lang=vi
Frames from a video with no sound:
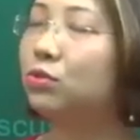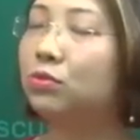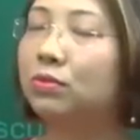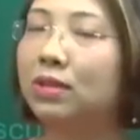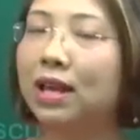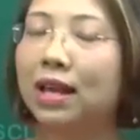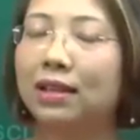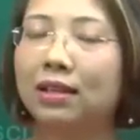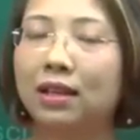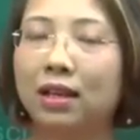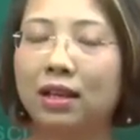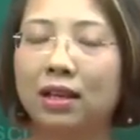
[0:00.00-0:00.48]
chúng
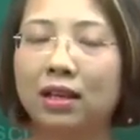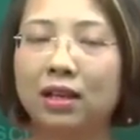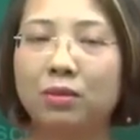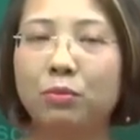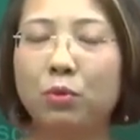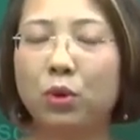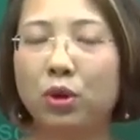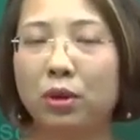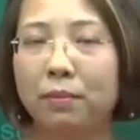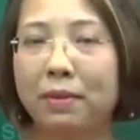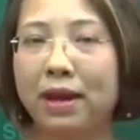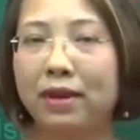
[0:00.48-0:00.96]
ta thấy
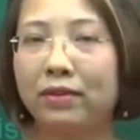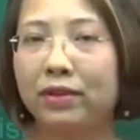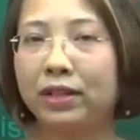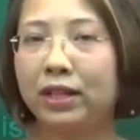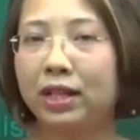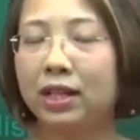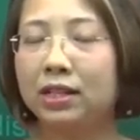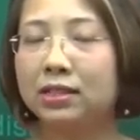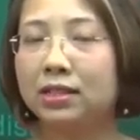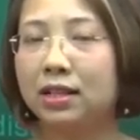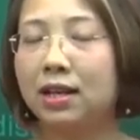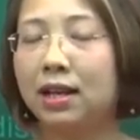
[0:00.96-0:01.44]
một cái bài
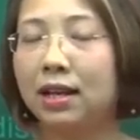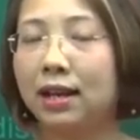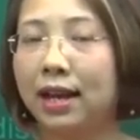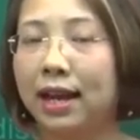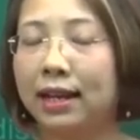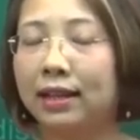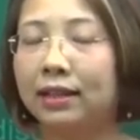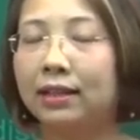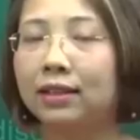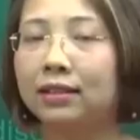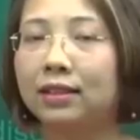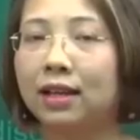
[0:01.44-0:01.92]
reading rất là
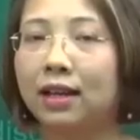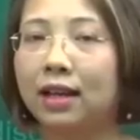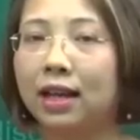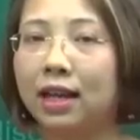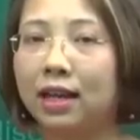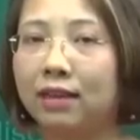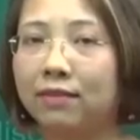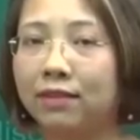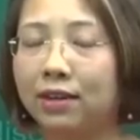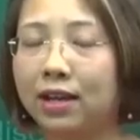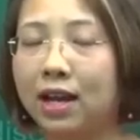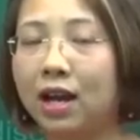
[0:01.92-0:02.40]
ngắn người ta
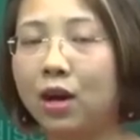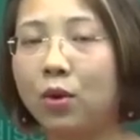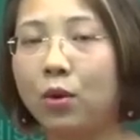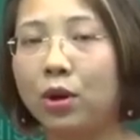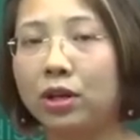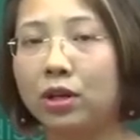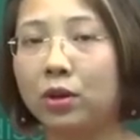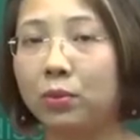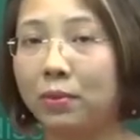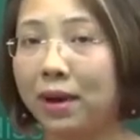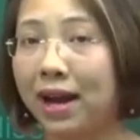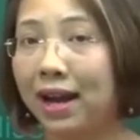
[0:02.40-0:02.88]
kể về các
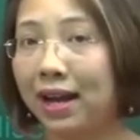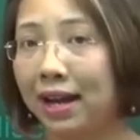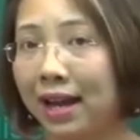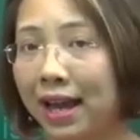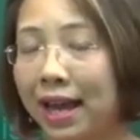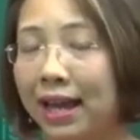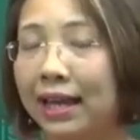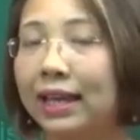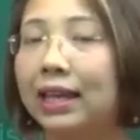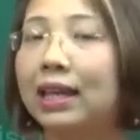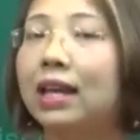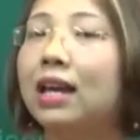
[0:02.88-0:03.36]
hoạt động hàng
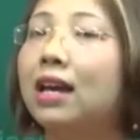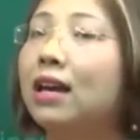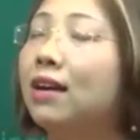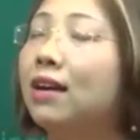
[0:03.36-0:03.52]
ngày